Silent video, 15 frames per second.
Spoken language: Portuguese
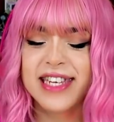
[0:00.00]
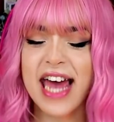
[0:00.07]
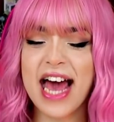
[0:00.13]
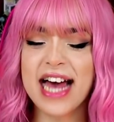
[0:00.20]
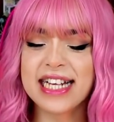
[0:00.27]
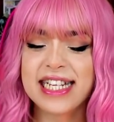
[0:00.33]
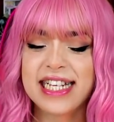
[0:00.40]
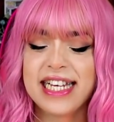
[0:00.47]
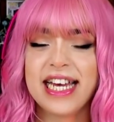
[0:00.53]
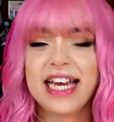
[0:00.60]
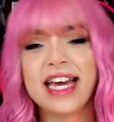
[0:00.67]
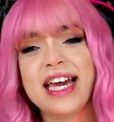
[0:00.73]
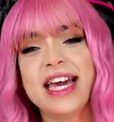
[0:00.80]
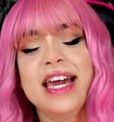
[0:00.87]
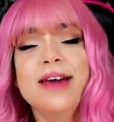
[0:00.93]

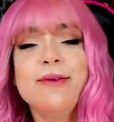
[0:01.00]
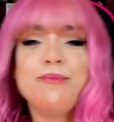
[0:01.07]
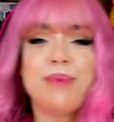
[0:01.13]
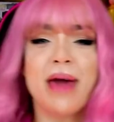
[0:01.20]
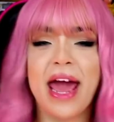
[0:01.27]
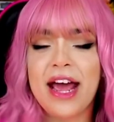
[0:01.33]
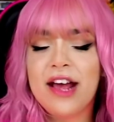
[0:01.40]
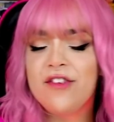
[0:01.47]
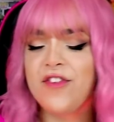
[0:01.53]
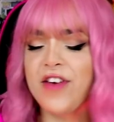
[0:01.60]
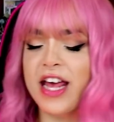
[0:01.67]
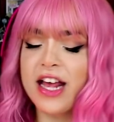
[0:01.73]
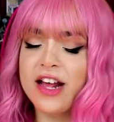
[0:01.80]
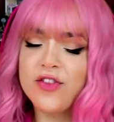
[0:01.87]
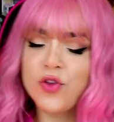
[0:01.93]
Jesse e
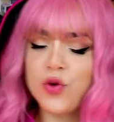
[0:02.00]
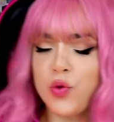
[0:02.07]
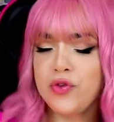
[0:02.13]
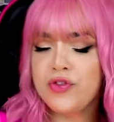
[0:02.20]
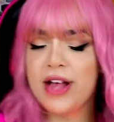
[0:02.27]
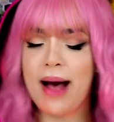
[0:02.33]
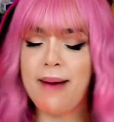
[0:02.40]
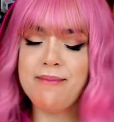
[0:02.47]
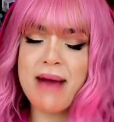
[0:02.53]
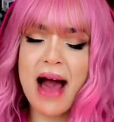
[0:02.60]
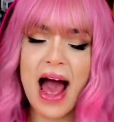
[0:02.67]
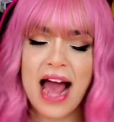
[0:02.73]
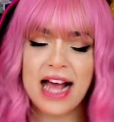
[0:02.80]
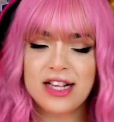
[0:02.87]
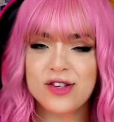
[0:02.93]
bem-vindos a
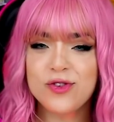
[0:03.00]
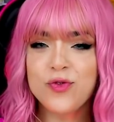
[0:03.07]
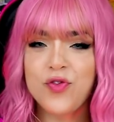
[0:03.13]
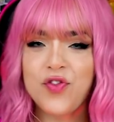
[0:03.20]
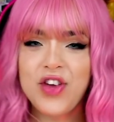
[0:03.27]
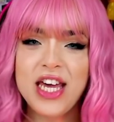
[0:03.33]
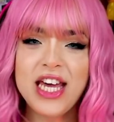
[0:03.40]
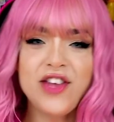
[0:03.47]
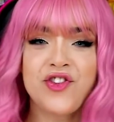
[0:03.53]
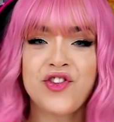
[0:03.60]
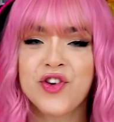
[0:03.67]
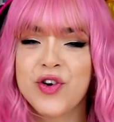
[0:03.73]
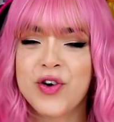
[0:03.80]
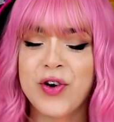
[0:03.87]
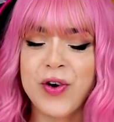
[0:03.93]
mais um
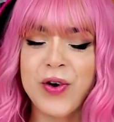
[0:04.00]
vídeo!